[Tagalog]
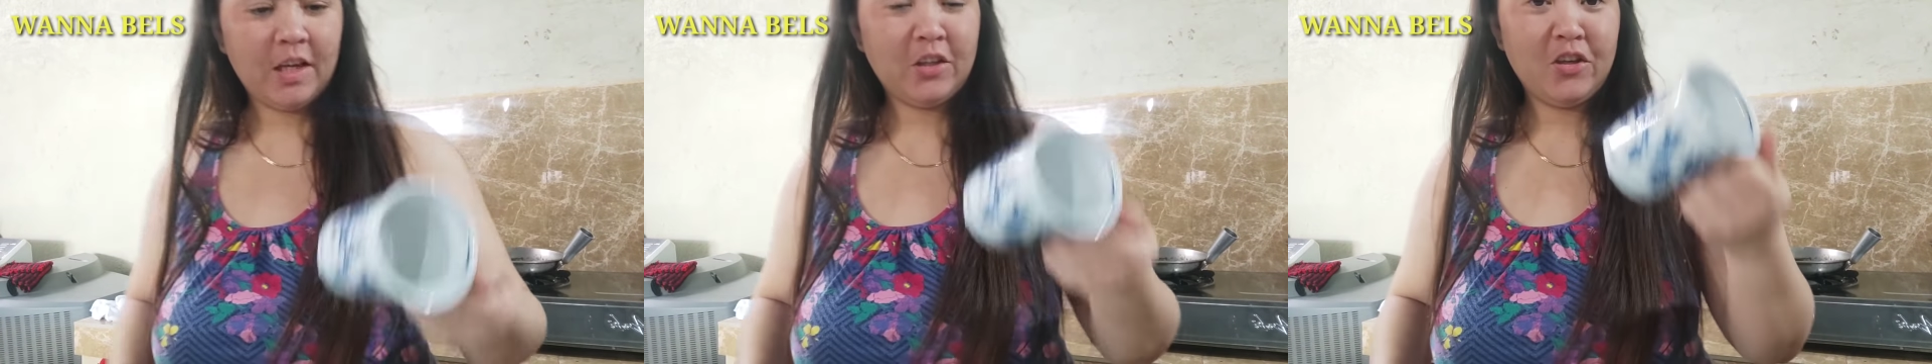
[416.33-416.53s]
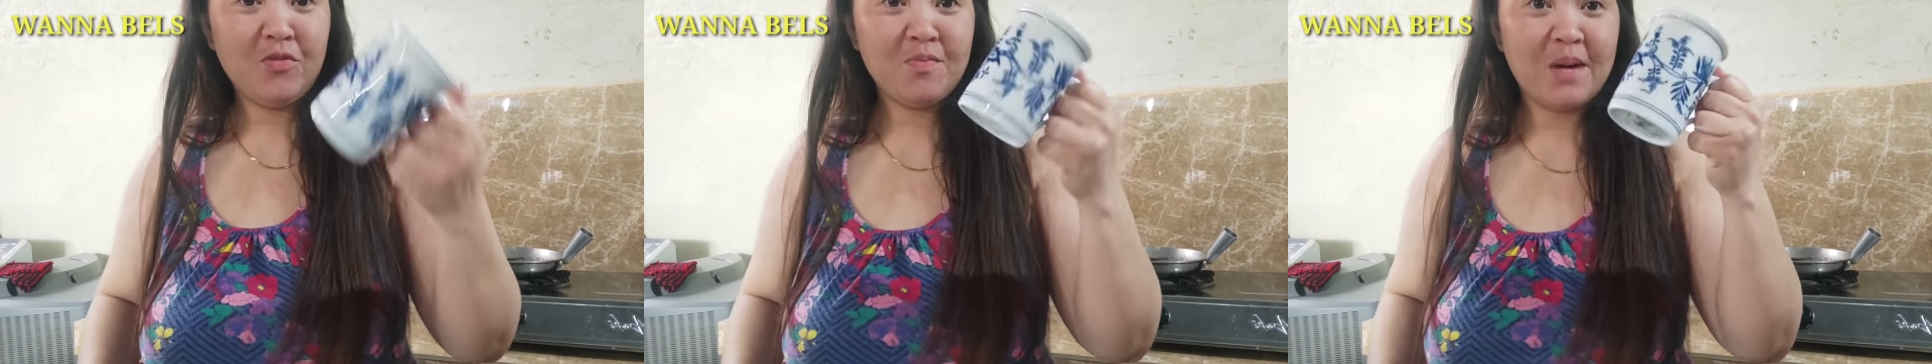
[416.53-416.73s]

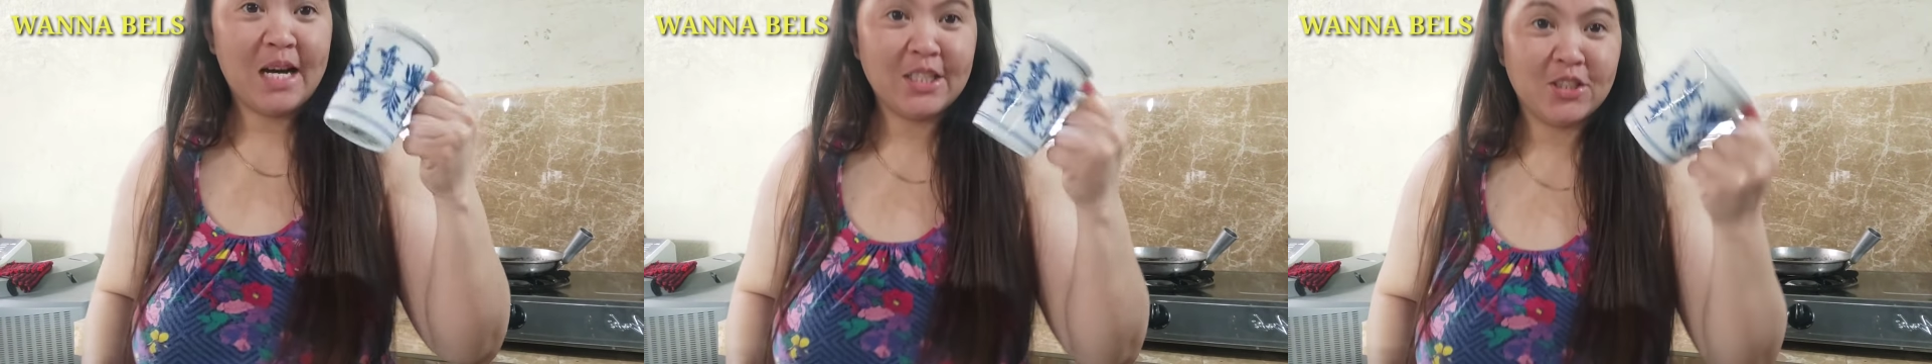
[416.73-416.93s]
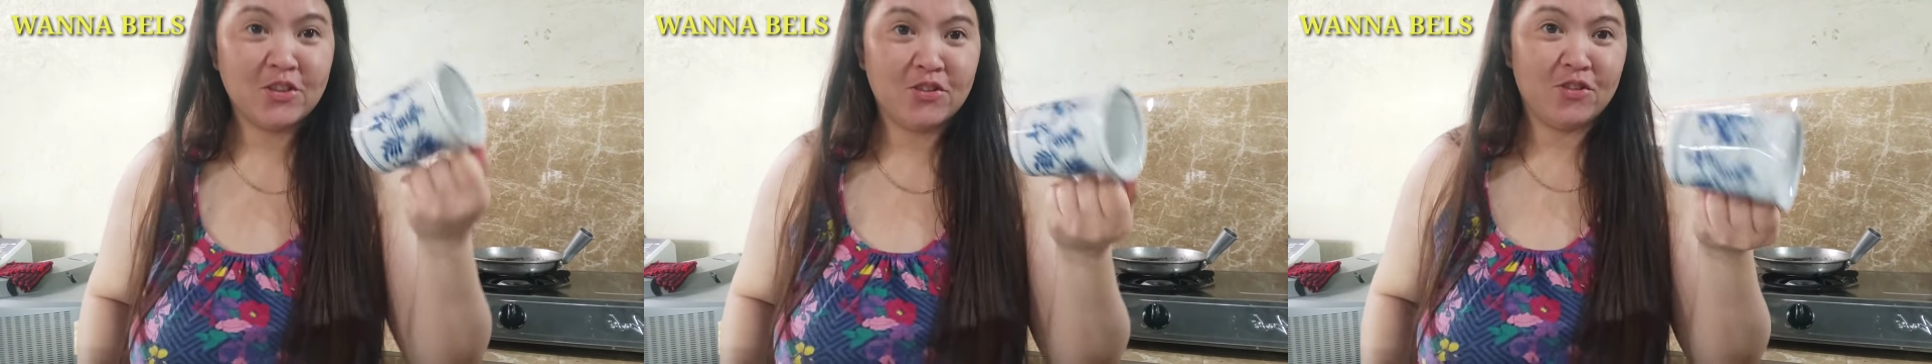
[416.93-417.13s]
Ito yung
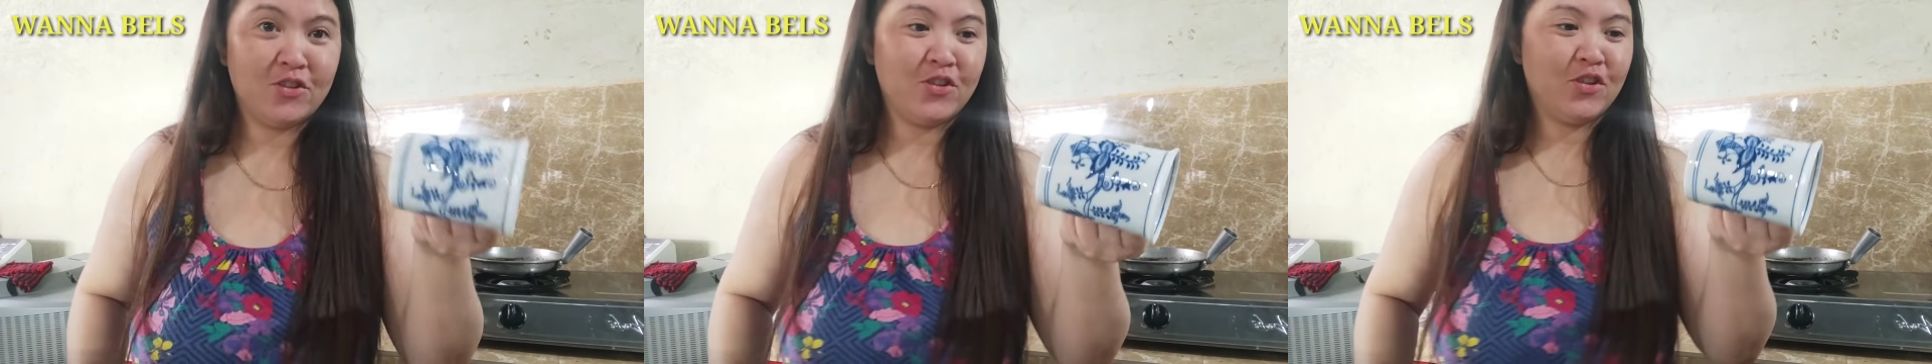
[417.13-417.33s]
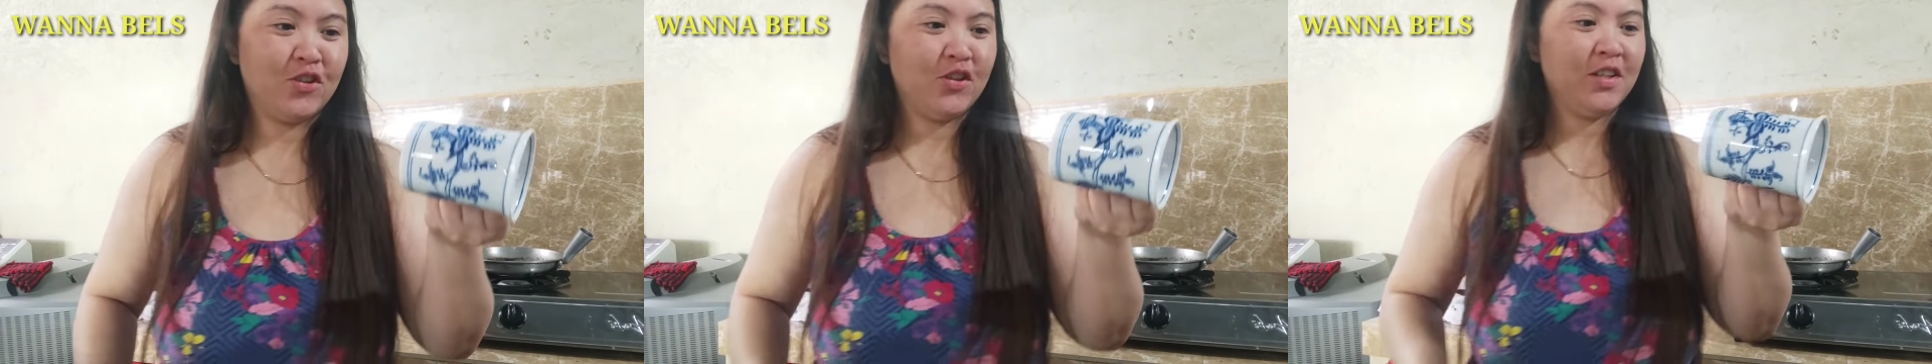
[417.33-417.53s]
baso
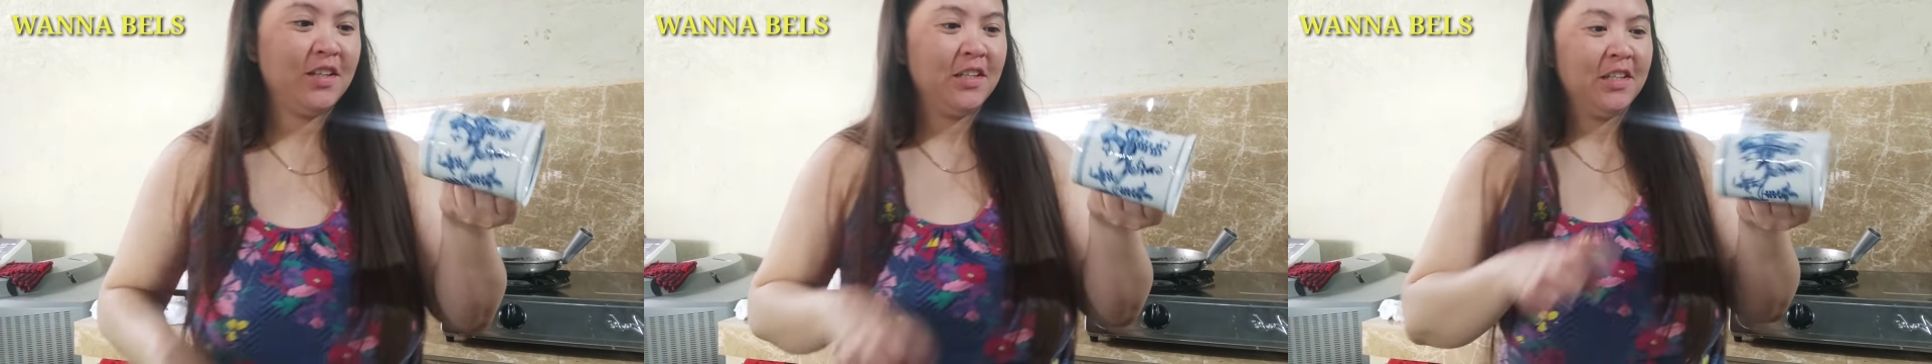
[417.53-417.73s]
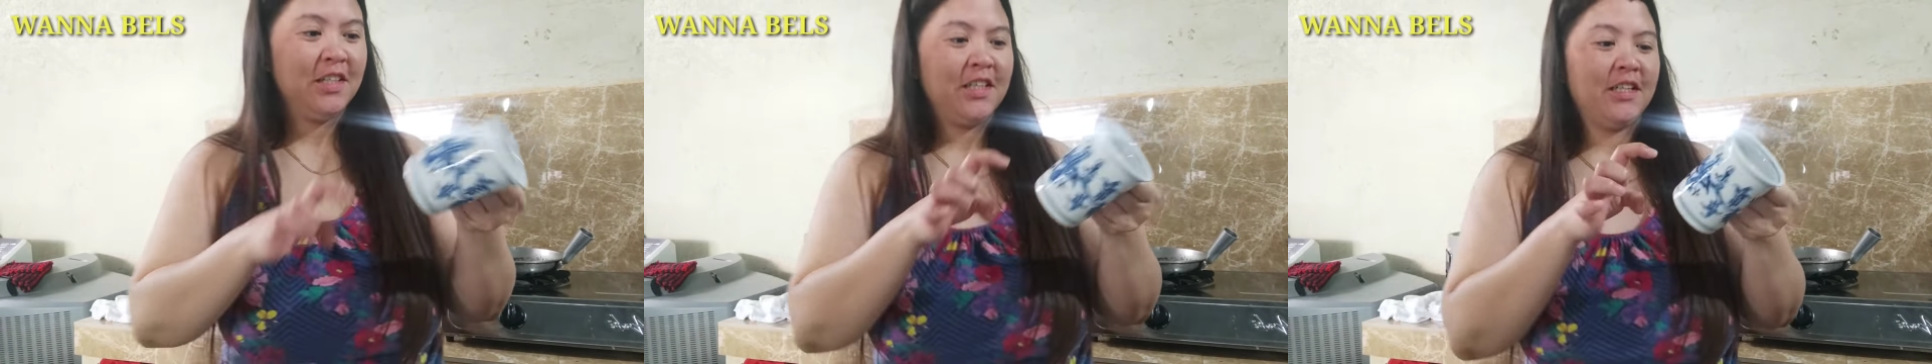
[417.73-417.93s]
ko.
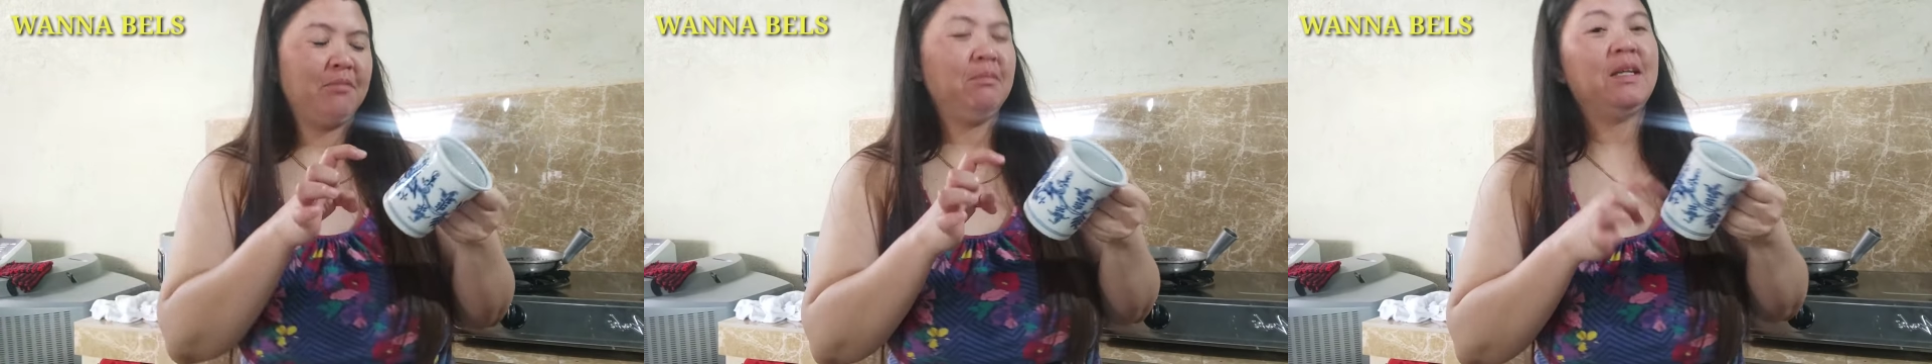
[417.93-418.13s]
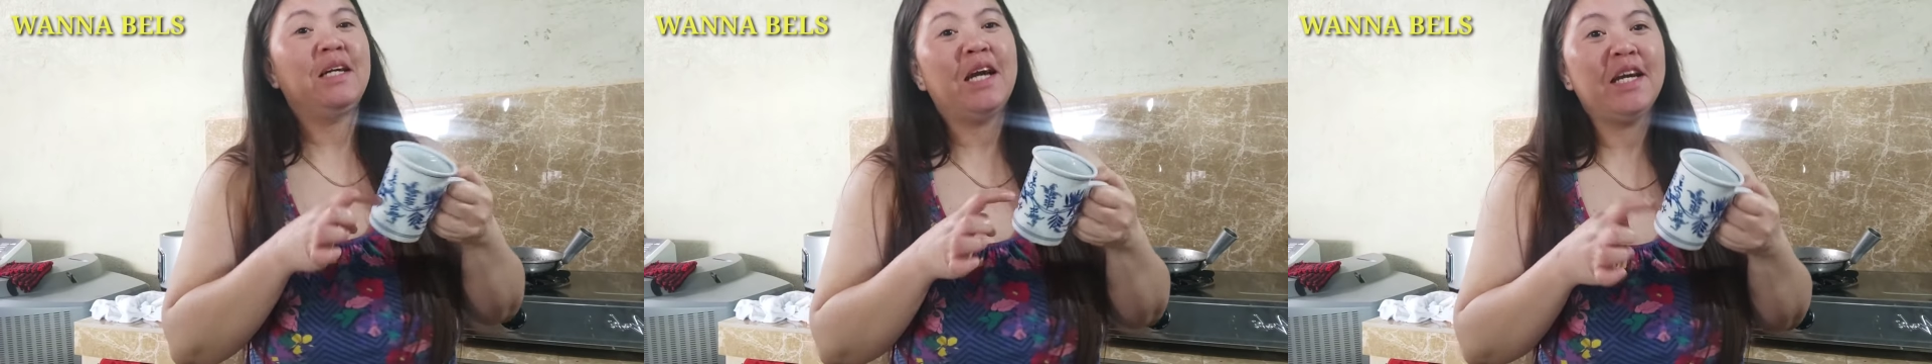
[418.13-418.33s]

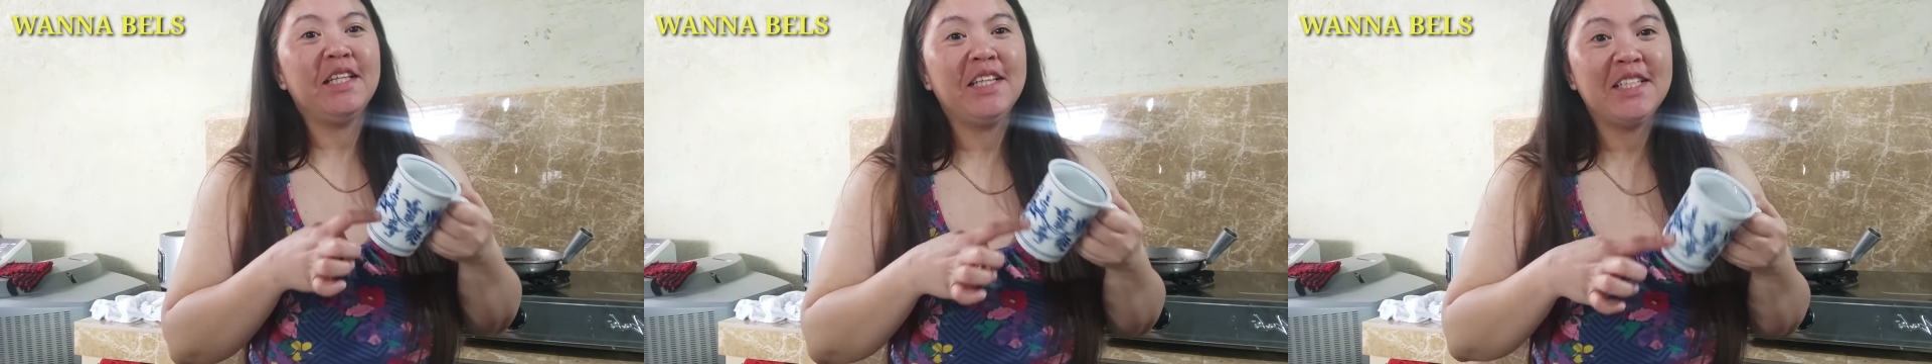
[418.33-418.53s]
Bigay